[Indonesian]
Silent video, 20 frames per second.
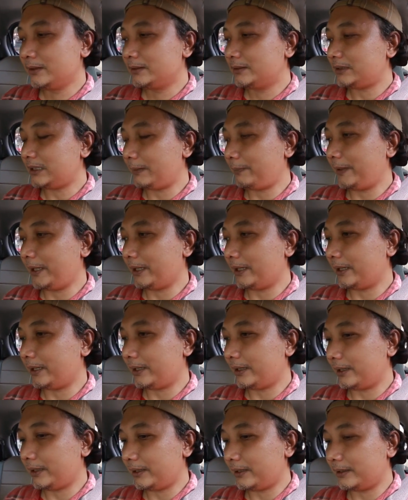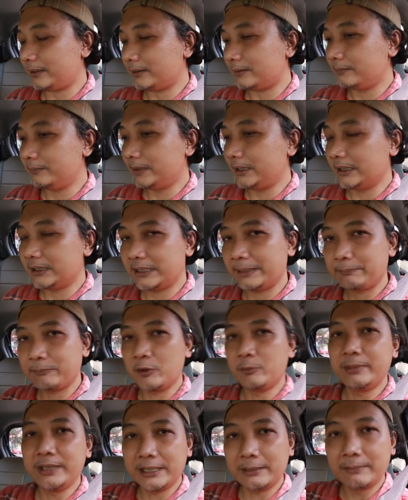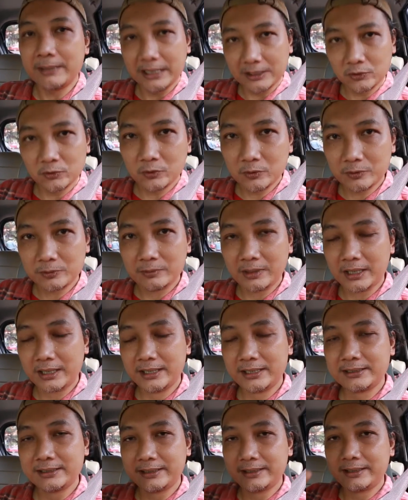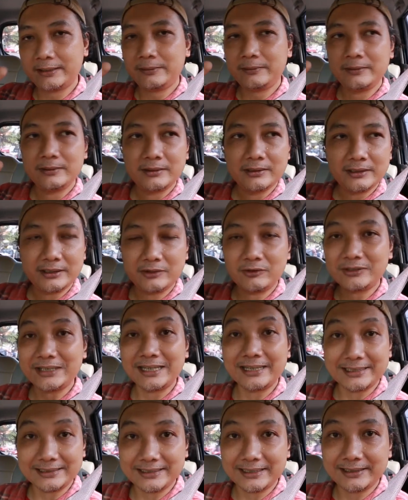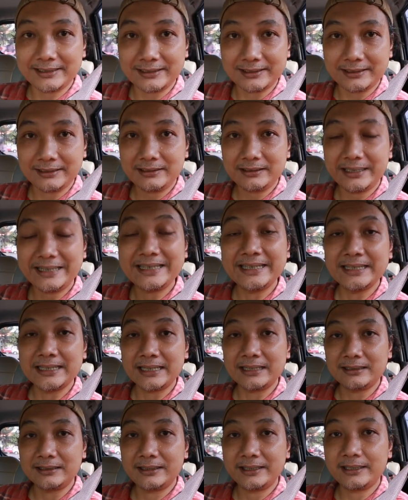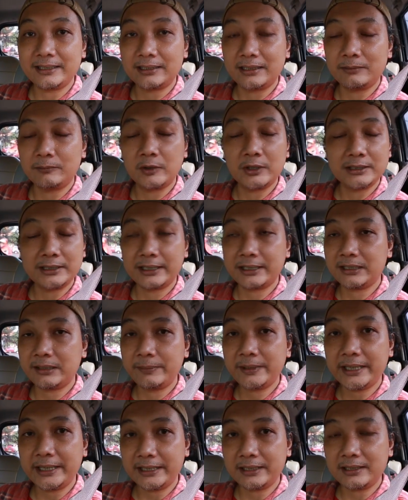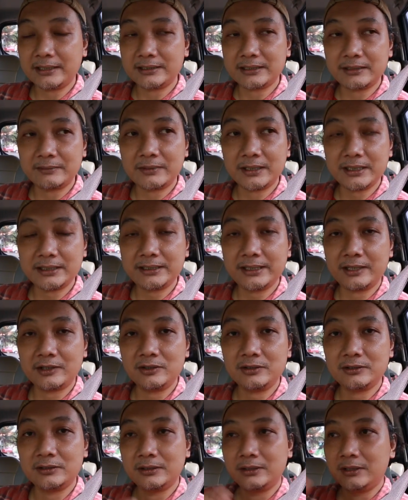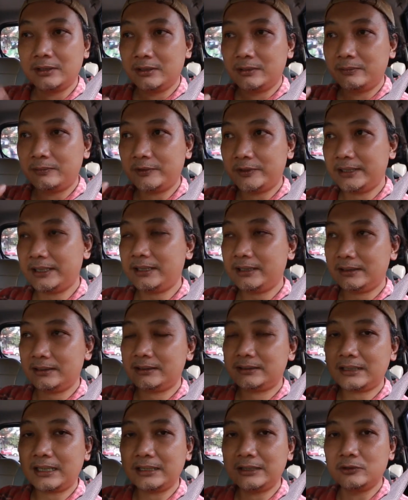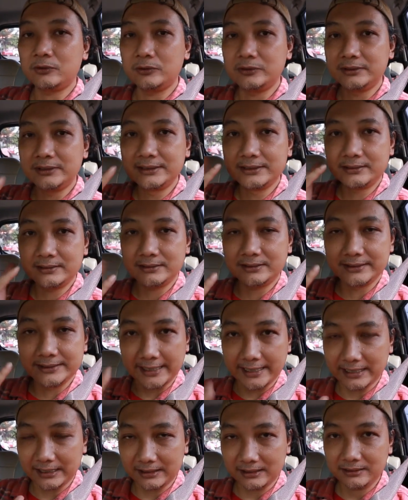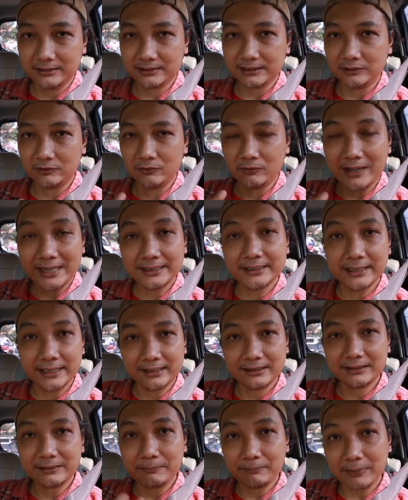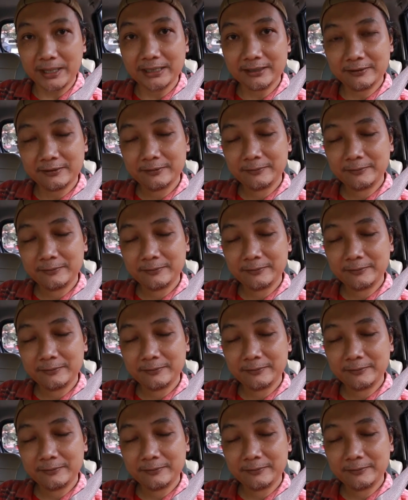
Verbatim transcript: saya pengen beli tip mobil yang baru maka saya itu target saya ya keinginan keinginan bukan target tapi keinginan saya maka saya harus punya satu jar satu wadah tempat